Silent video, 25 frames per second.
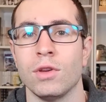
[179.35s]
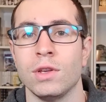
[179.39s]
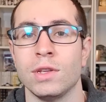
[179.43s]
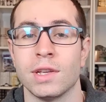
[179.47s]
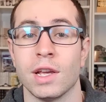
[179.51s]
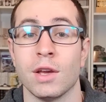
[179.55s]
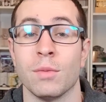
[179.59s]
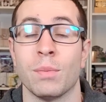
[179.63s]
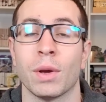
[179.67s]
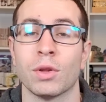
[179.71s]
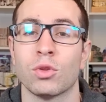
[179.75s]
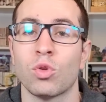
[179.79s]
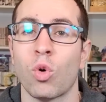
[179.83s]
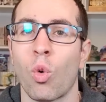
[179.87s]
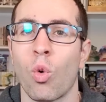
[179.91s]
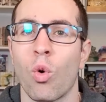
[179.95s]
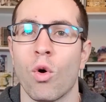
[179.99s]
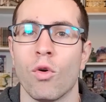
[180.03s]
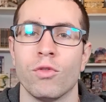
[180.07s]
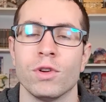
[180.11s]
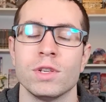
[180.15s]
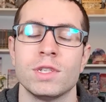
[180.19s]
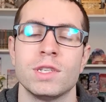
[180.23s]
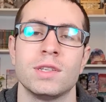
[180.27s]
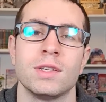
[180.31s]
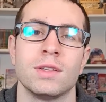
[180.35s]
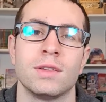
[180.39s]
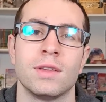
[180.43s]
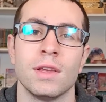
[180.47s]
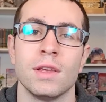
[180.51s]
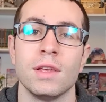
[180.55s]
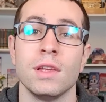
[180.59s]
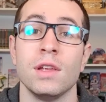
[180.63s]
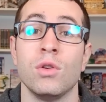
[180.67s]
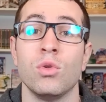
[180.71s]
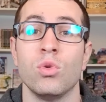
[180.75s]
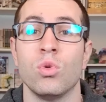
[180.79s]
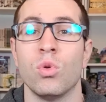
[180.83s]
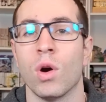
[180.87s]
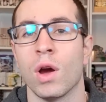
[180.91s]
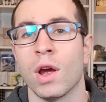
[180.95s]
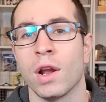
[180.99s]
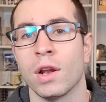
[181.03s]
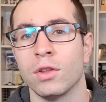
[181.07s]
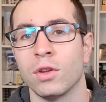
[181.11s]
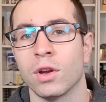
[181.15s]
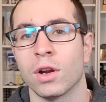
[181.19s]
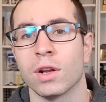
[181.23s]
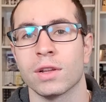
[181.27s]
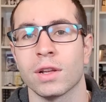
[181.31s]
savait pas trop en fait si c'était il ou
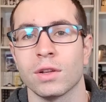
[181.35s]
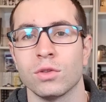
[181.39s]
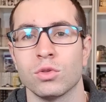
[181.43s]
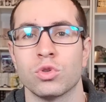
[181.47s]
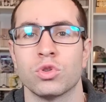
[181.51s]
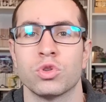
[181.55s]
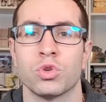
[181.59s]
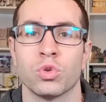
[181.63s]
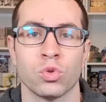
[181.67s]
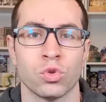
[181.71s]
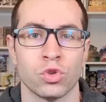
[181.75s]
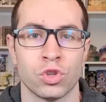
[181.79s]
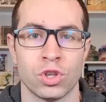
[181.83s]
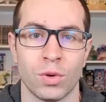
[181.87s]
elle dans la traduction